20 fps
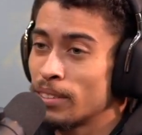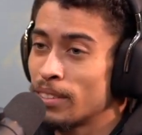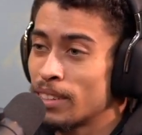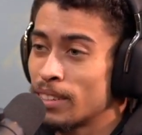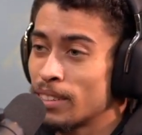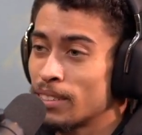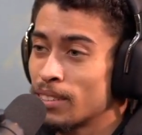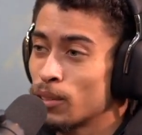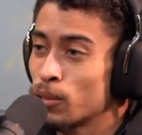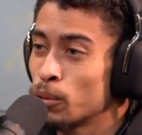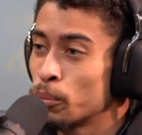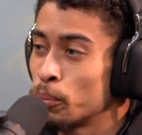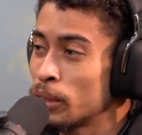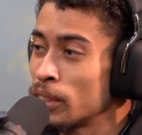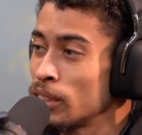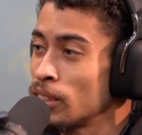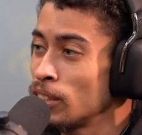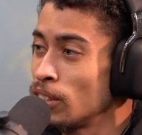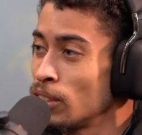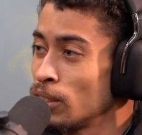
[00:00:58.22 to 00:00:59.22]
porra, você quer ser
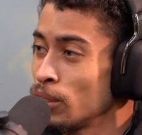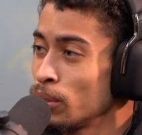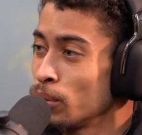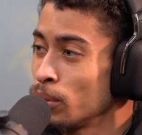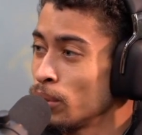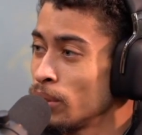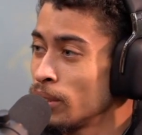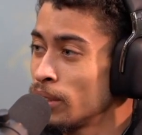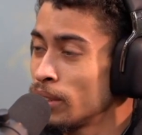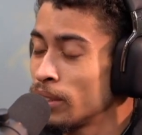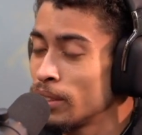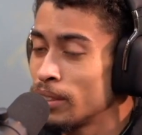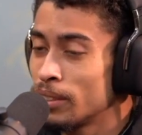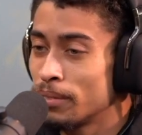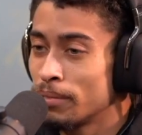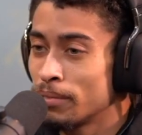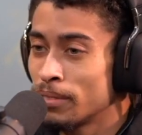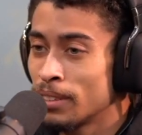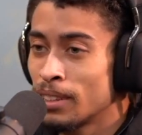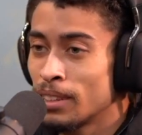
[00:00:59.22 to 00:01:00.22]
compreendido
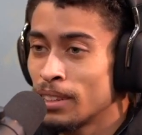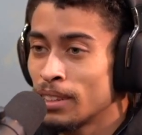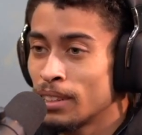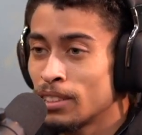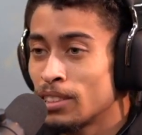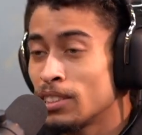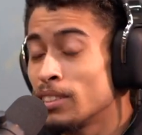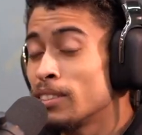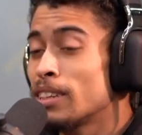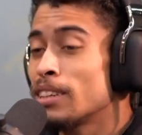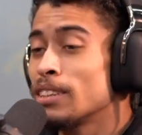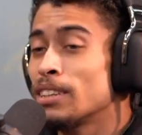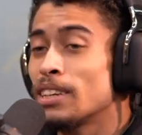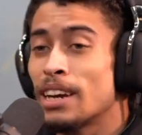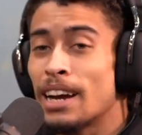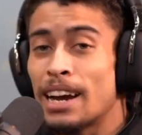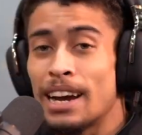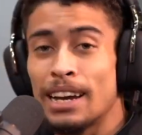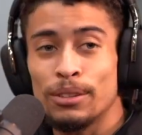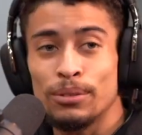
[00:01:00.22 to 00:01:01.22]
e te entendem
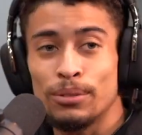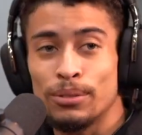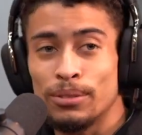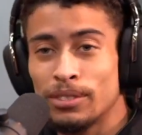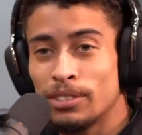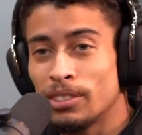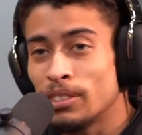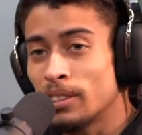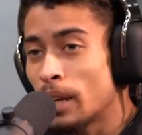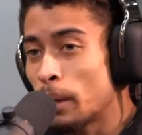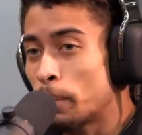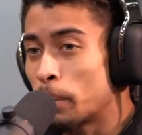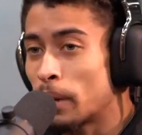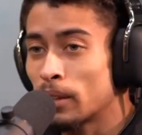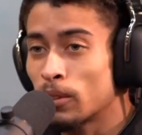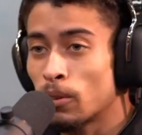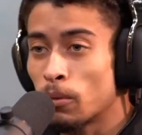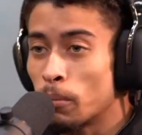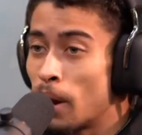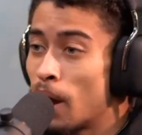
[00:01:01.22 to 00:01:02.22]
errado, te
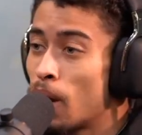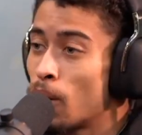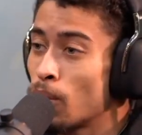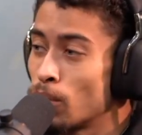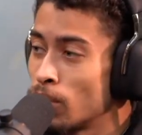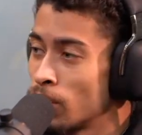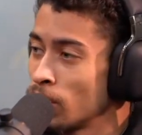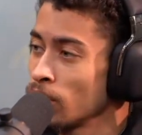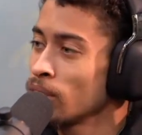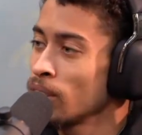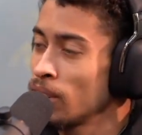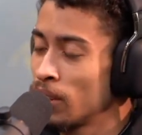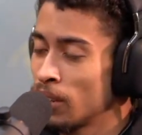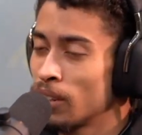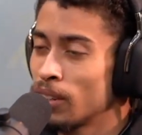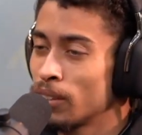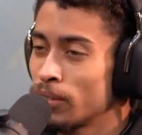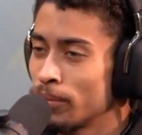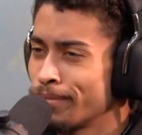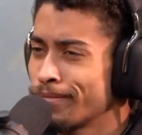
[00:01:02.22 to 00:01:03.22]
interpretam mal, tá
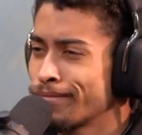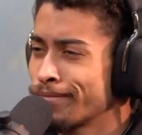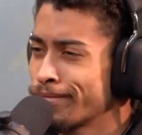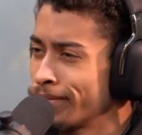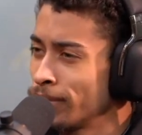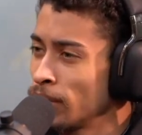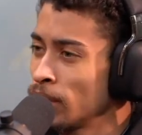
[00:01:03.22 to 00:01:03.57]
ligado?